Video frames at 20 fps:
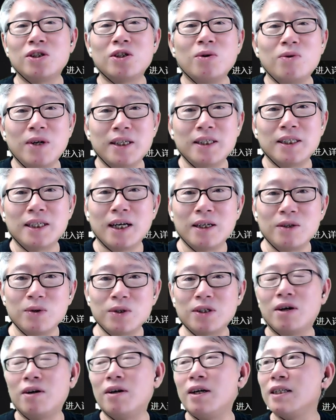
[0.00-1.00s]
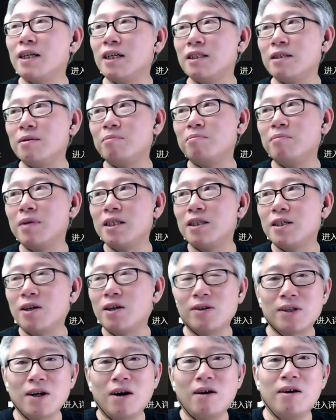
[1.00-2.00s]
我搜了一下，我找了一下是没
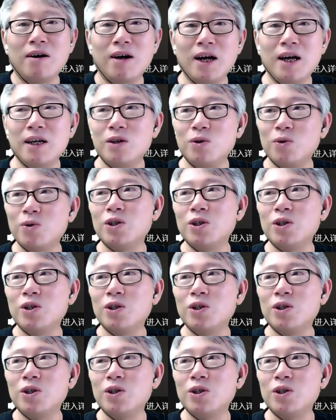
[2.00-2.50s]
找到啊。